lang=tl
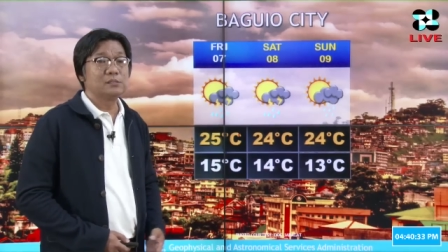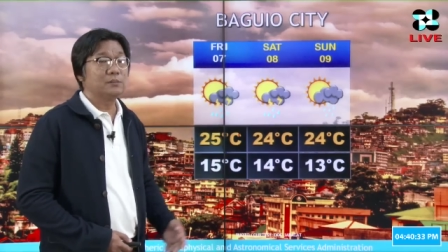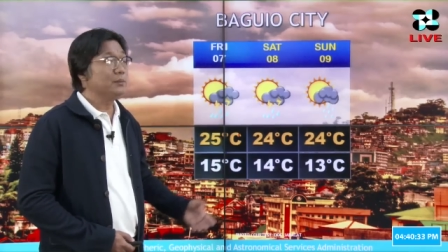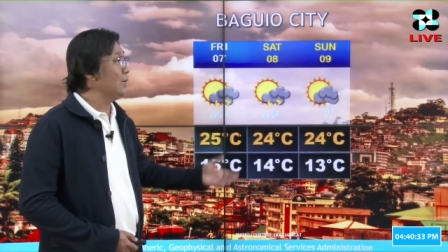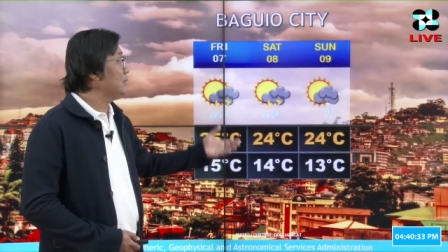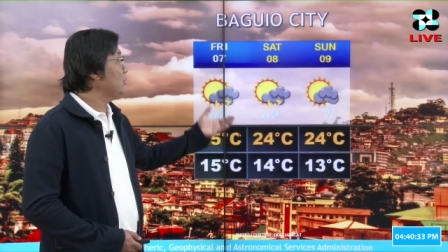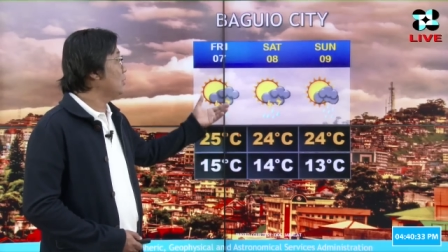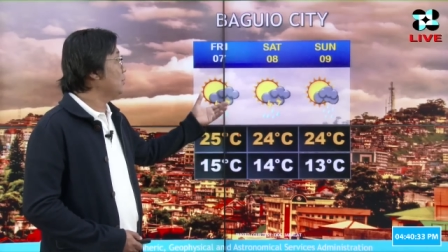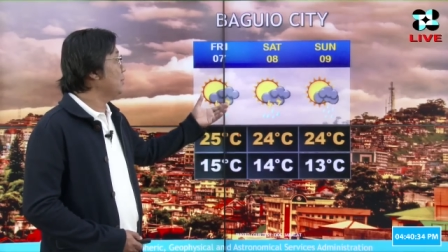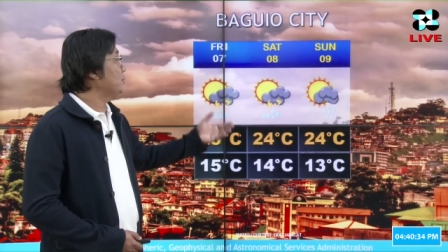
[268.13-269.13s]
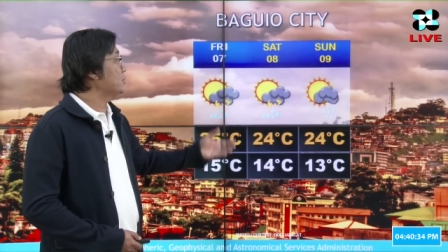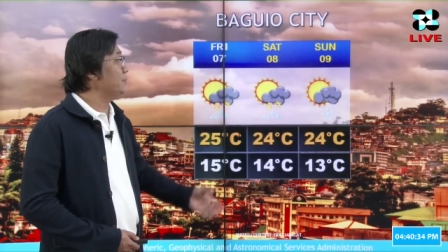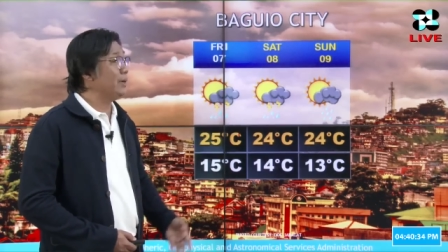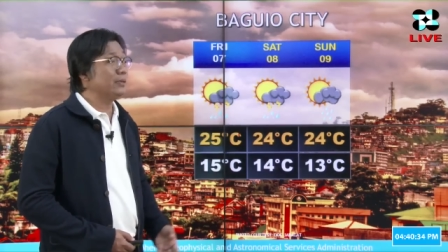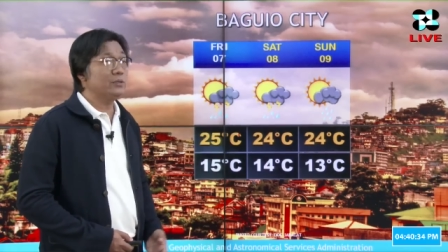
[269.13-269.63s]
Samantala dito naman po sa
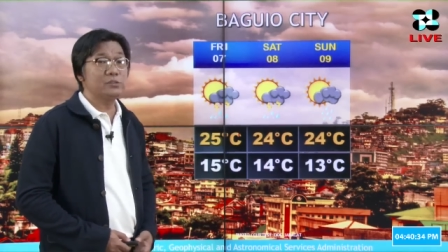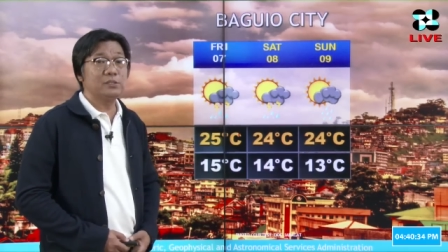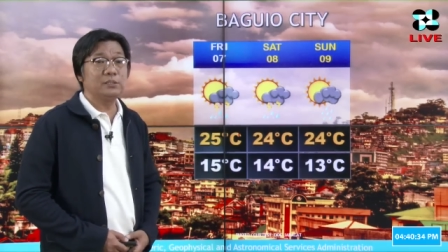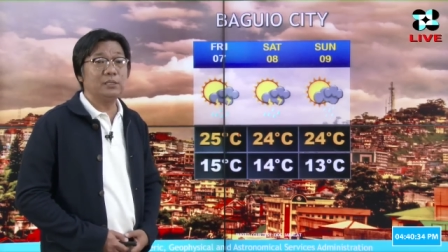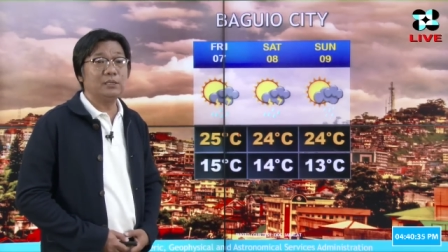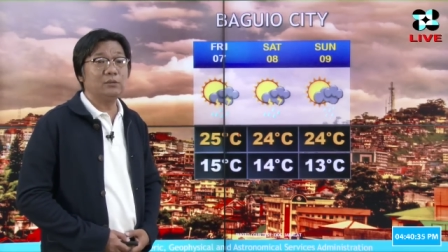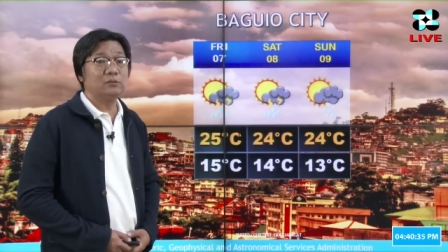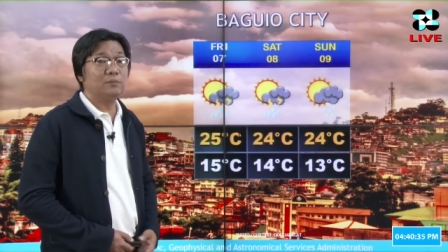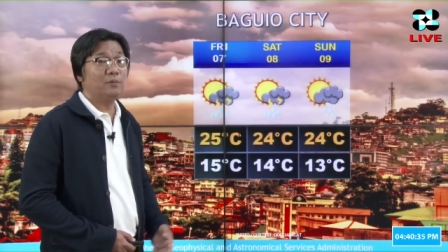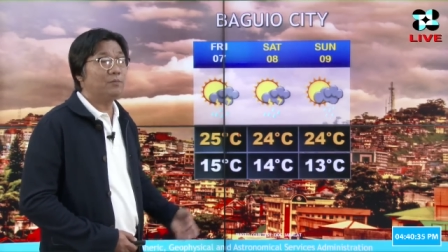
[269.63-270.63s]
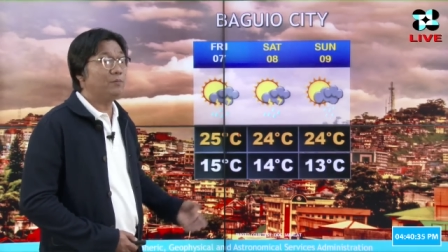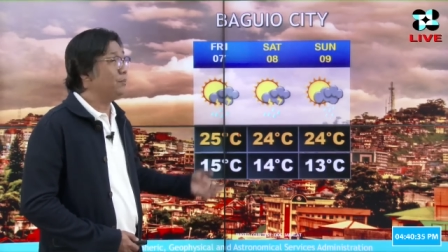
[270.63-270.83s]
Baguio City, ganoon din po